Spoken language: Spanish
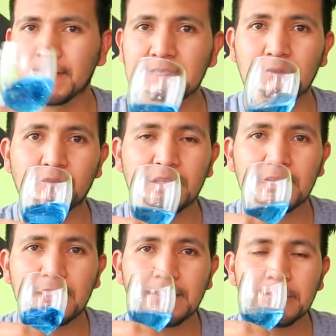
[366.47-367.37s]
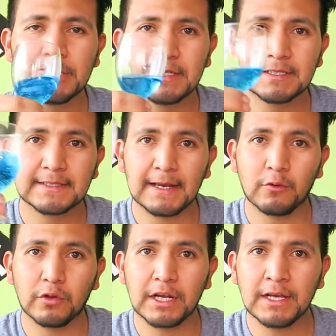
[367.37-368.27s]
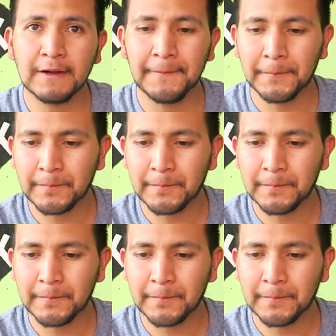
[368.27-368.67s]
Salucita, saludring.